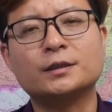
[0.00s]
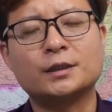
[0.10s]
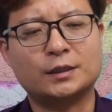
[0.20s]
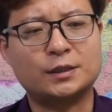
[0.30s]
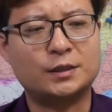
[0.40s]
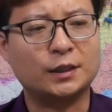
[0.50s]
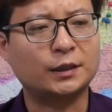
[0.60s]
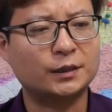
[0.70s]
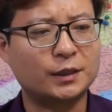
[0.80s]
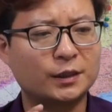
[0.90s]
这个是整
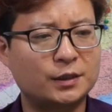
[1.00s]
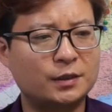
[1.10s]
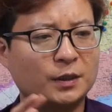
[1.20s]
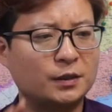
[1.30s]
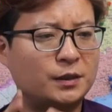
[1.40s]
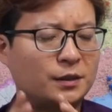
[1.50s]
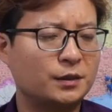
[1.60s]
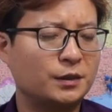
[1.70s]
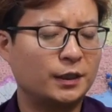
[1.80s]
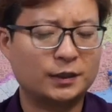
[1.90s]
个这个资本
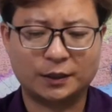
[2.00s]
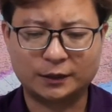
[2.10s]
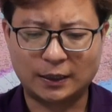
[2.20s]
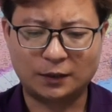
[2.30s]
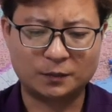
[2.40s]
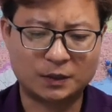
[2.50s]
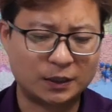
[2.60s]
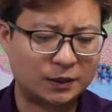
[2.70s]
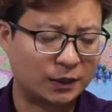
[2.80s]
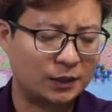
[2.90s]
世界的这个，当然我们这
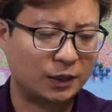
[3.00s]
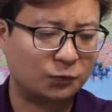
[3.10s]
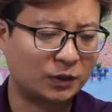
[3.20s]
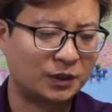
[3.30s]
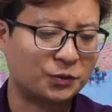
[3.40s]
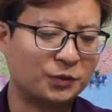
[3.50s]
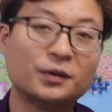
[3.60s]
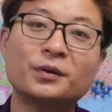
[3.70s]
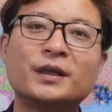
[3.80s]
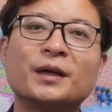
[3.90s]
里这个解读的就
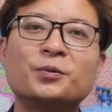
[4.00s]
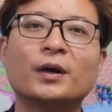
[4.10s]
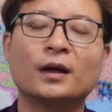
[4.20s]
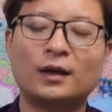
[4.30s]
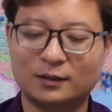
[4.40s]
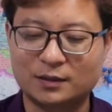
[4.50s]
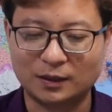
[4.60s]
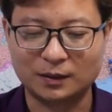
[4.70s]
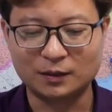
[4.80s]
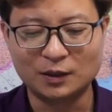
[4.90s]
有一点远了啊！这
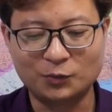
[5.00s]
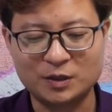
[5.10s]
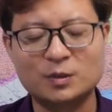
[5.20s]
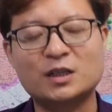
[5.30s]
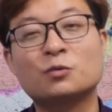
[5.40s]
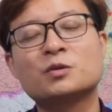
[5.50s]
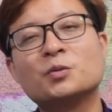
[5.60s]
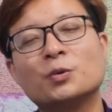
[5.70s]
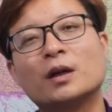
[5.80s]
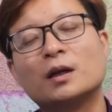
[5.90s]
个为什么解读这
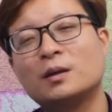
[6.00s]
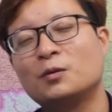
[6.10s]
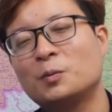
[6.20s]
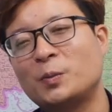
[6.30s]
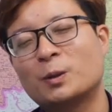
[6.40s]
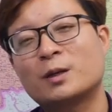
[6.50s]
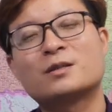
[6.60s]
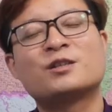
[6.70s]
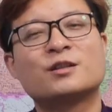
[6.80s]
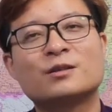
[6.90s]
么远呢？因为比尔盖
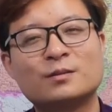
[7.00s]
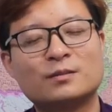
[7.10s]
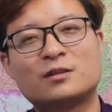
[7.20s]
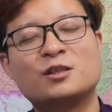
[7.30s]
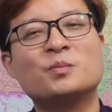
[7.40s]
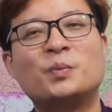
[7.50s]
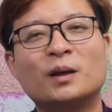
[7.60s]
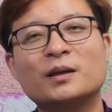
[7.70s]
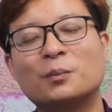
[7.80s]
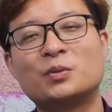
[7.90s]
茨先生自己本
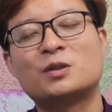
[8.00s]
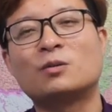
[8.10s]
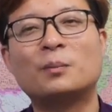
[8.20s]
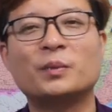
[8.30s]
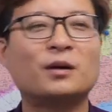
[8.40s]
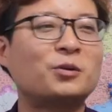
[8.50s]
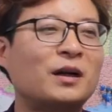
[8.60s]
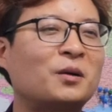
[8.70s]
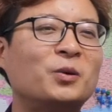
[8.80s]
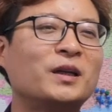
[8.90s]
人也不希望别人对
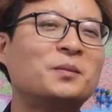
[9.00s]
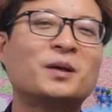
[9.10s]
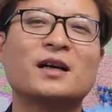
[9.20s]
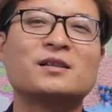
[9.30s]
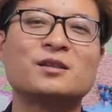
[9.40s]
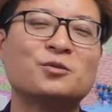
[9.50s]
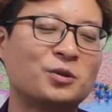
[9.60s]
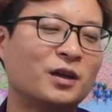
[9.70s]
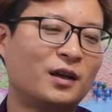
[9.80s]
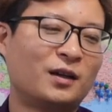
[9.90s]
他的婚姻那么感兴
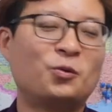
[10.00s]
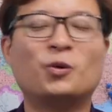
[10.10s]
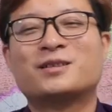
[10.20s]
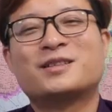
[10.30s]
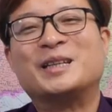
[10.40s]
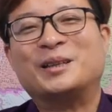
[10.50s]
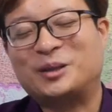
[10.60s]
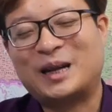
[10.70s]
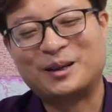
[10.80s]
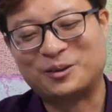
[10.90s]
趣，我自己
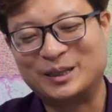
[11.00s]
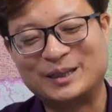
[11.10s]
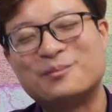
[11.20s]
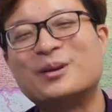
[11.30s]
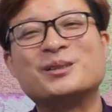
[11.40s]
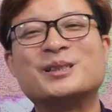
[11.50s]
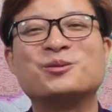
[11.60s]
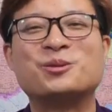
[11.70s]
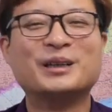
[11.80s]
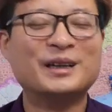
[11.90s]
对他的婚姻也没有兴
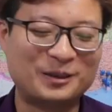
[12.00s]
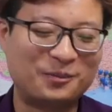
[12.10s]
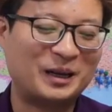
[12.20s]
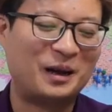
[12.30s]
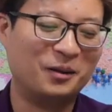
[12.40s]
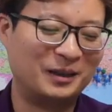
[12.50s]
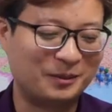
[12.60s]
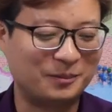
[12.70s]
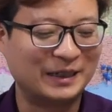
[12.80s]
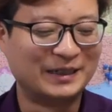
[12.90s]
趣。那么老了，
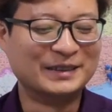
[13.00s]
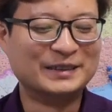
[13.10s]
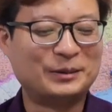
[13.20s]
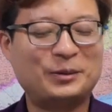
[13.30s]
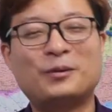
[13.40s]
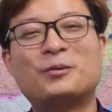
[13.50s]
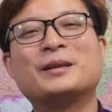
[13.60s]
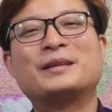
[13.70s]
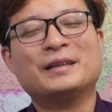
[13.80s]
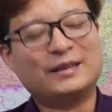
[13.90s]
对不对？我我
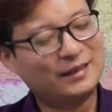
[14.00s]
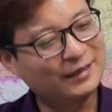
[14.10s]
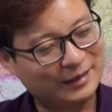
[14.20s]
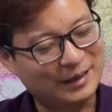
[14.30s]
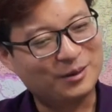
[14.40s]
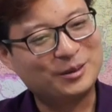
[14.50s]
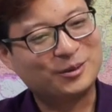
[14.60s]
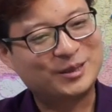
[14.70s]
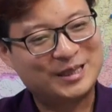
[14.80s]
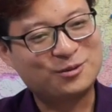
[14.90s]
要
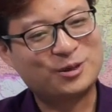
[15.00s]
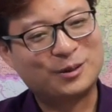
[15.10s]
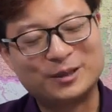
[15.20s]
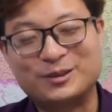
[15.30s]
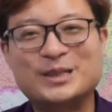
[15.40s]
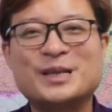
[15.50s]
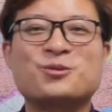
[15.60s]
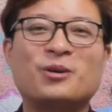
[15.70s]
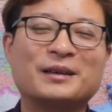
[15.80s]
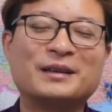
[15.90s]
有兴趣也会对郑
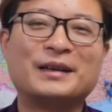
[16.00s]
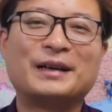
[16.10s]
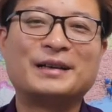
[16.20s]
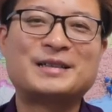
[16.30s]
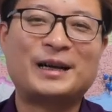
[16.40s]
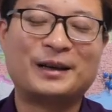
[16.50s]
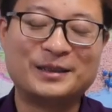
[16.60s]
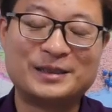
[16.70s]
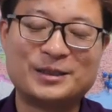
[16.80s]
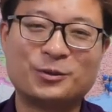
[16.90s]
爽、呃张恒
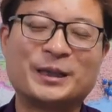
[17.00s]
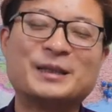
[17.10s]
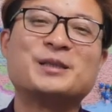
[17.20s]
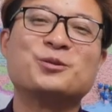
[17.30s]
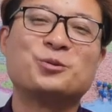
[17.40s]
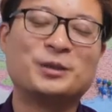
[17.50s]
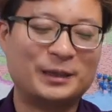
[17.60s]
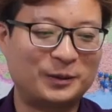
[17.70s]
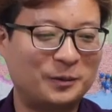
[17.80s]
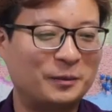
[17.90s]
的心会更兴趣一
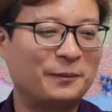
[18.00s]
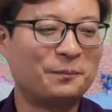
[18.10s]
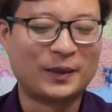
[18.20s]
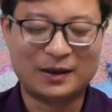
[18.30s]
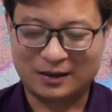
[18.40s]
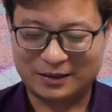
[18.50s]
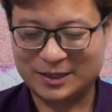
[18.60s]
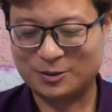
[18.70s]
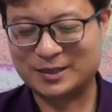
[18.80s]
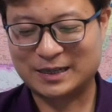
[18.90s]
点，对不对？啊，
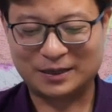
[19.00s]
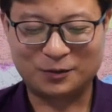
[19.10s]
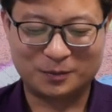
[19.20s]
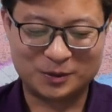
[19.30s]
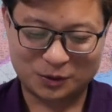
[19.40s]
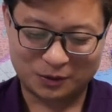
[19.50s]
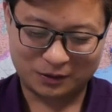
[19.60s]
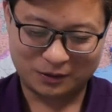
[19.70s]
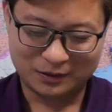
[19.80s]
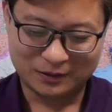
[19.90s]
郑爽、张恒，我们
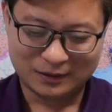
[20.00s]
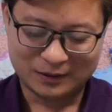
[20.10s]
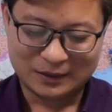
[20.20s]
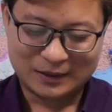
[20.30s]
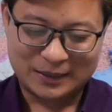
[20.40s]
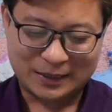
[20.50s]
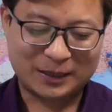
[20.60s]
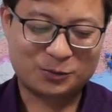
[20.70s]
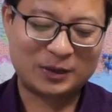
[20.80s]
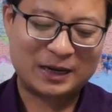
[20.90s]
就也
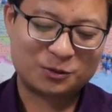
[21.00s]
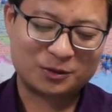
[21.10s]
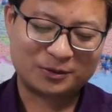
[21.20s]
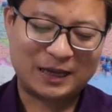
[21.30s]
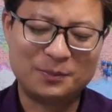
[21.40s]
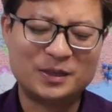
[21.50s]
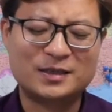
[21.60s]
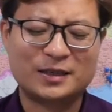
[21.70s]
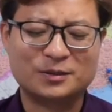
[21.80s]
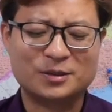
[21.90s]
可以说两句，就他们
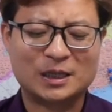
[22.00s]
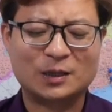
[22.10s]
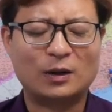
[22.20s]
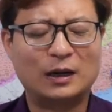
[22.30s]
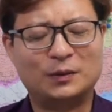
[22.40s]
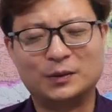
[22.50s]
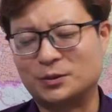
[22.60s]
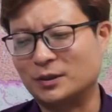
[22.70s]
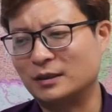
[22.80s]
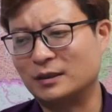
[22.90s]
这种情况，我
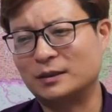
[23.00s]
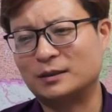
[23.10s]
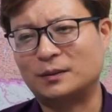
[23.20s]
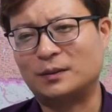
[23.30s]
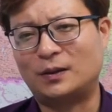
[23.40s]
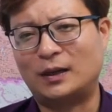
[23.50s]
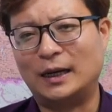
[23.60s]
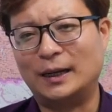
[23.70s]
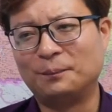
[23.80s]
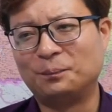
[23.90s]
觉得的
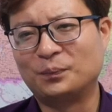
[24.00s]
话。